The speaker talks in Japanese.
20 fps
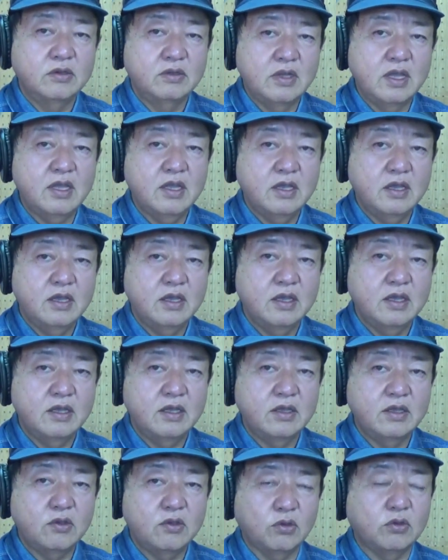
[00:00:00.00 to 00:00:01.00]
ね、
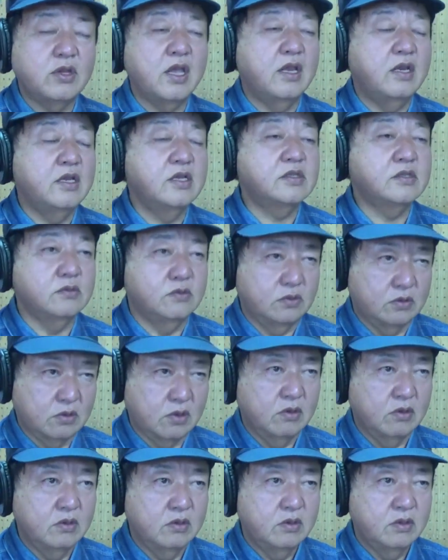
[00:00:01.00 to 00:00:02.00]
拠点にする
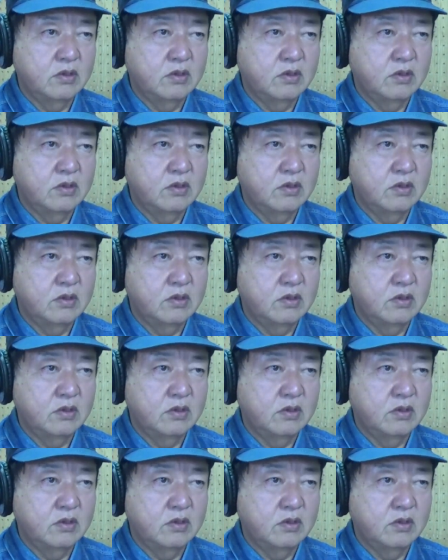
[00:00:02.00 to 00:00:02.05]
と。